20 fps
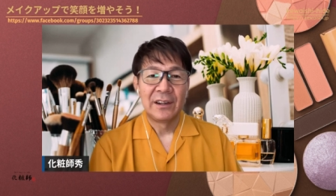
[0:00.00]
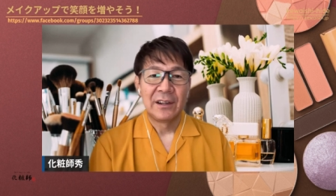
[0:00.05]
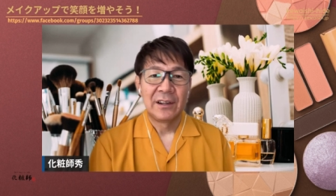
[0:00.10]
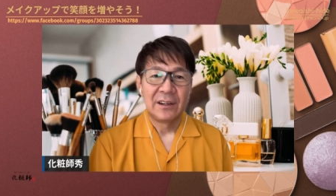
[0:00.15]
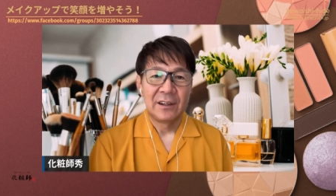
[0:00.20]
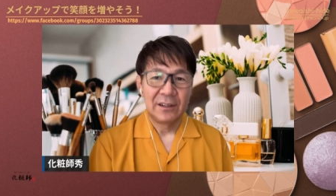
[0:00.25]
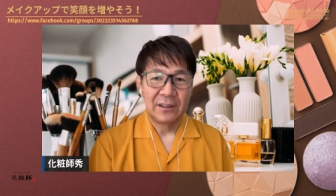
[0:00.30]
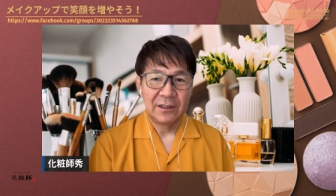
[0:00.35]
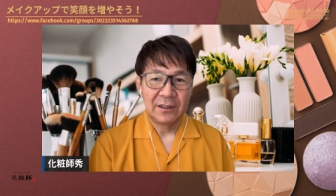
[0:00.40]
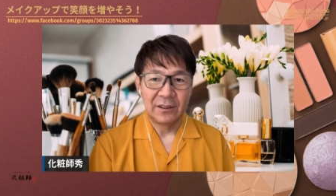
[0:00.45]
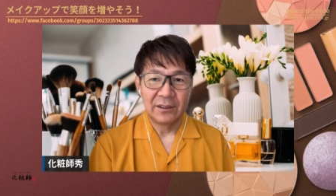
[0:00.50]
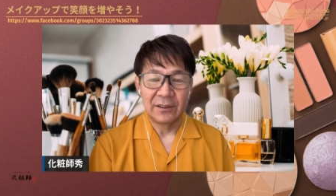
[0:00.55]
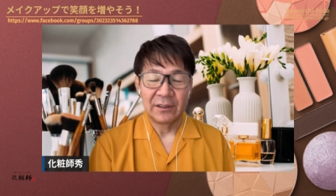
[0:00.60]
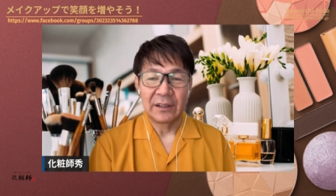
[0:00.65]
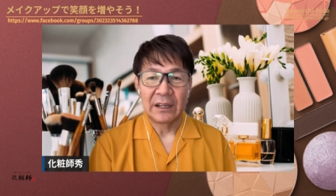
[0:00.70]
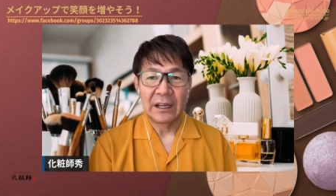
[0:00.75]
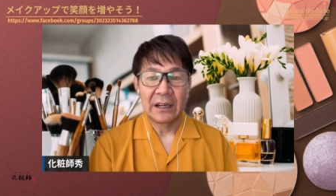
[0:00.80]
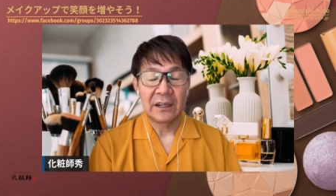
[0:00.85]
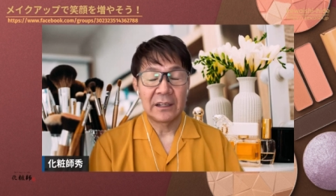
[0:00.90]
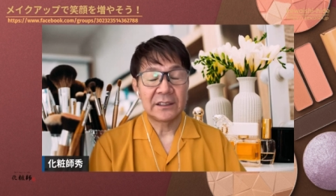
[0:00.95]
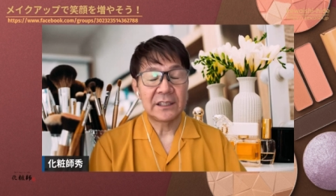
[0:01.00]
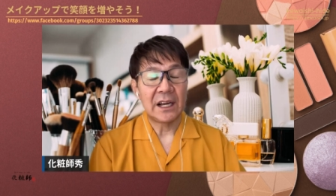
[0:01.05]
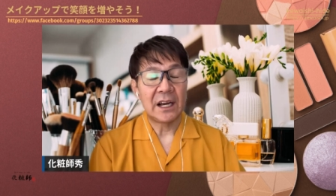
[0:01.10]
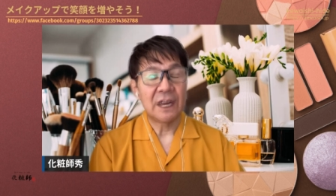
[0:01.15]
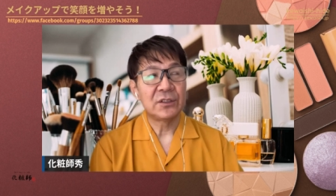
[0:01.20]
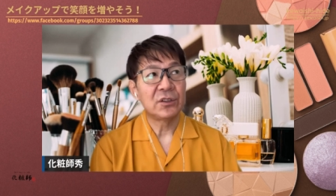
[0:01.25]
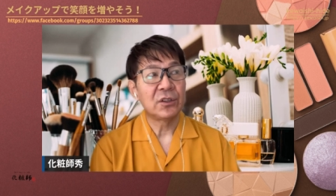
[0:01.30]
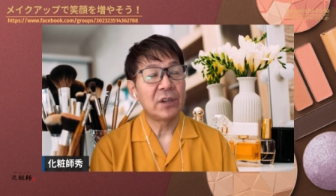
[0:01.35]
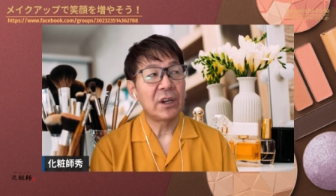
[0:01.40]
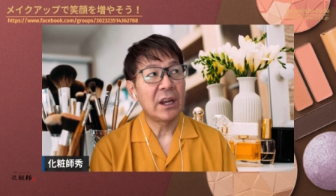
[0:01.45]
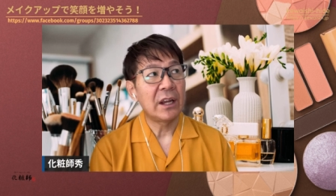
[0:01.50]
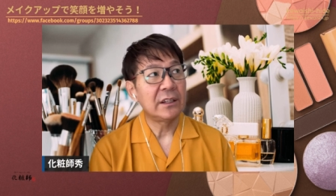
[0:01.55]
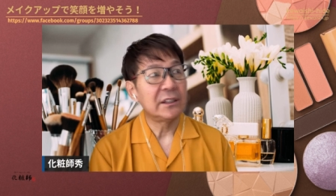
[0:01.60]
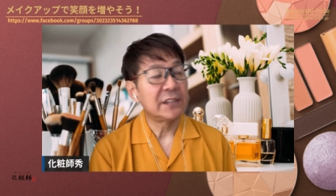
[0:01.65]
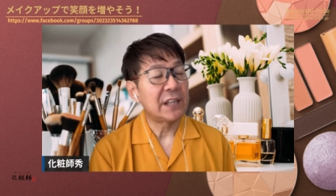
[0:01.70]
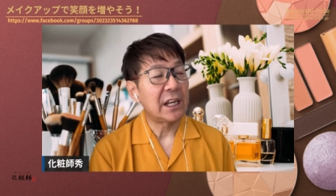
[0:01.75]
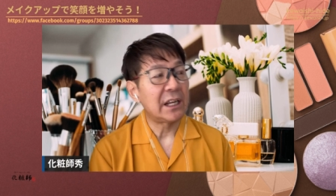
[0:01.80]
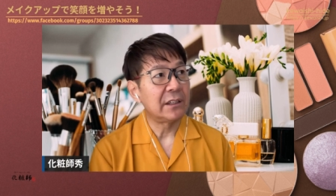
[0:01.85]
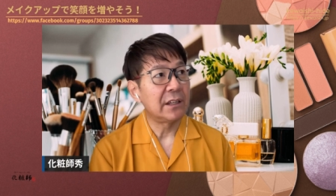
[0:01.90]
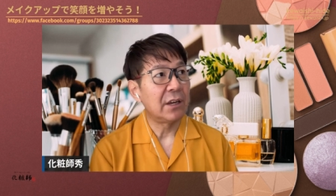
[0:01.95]
うん、だから最初ねに
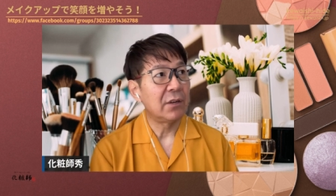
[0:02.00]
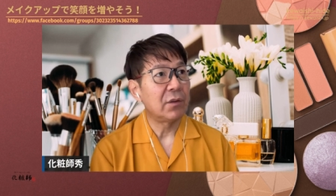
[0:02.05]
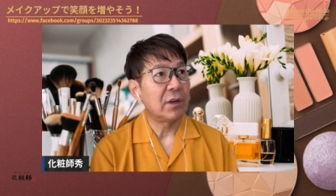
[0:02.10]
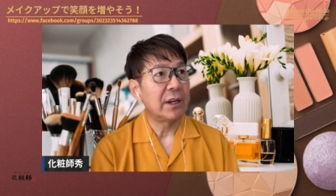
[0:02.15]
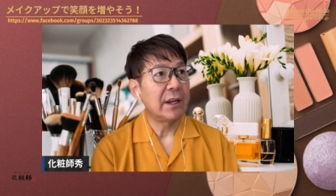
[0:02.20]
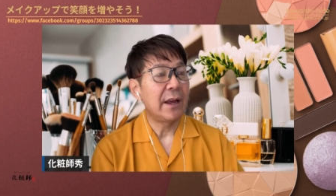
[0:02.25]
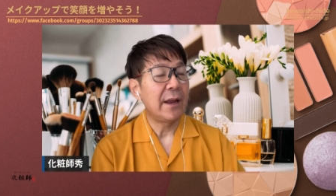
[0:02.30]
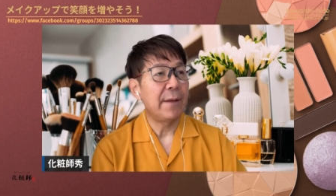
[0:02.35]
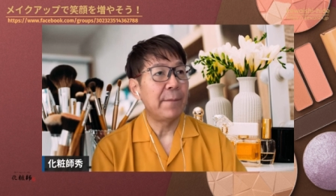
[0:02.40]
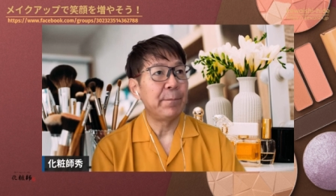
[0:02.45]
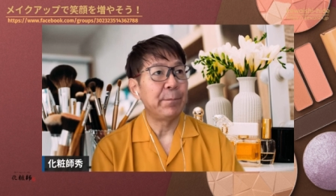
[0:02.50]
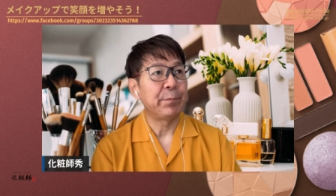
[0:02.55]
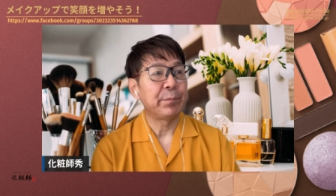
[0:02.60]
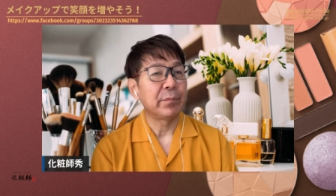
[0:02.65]
さんねんはね、